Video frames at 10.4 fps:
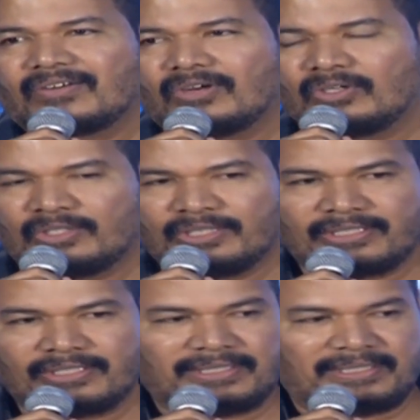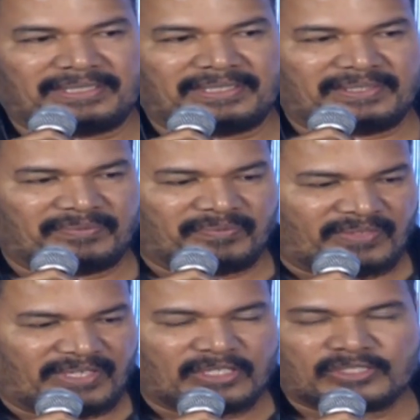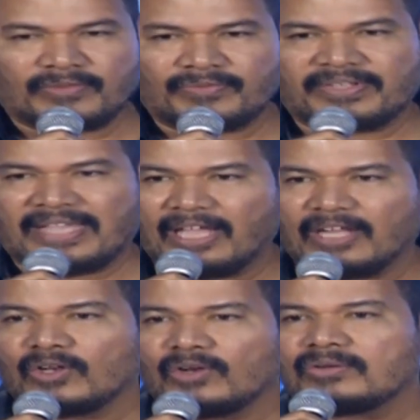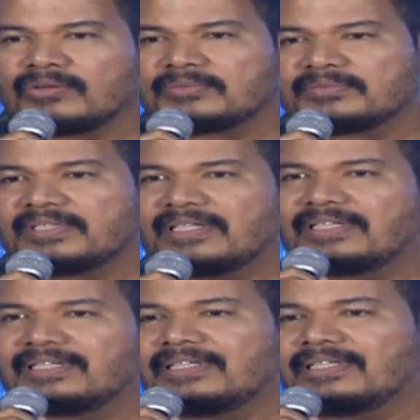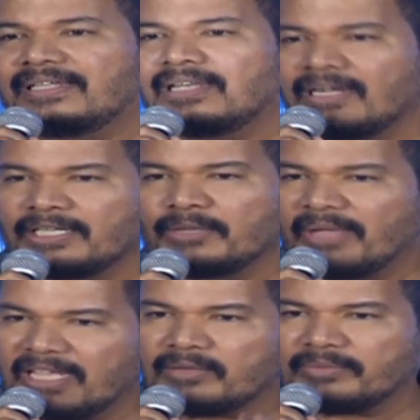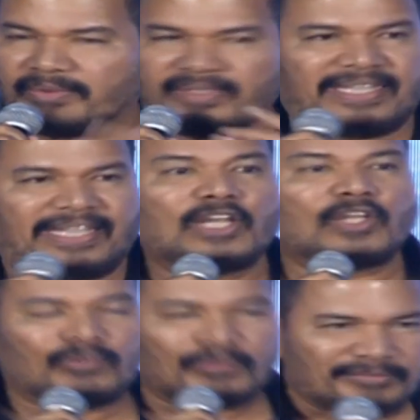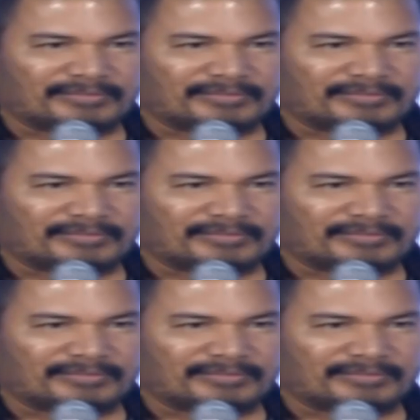వాళ్ళు ఇంత ఇయర్స్ ఆఫ్ క్యారియర్లో ఇలాంటి మేకప్ వేయలేదు